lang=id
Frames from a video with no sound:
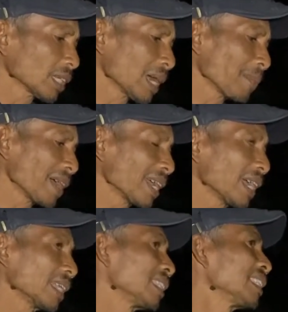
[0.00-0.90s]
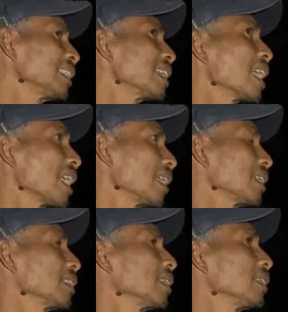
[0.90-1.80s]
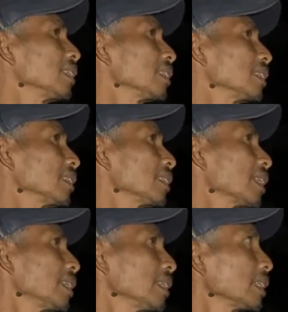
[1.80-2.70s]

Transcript: kenapa tidak? Jadi tadi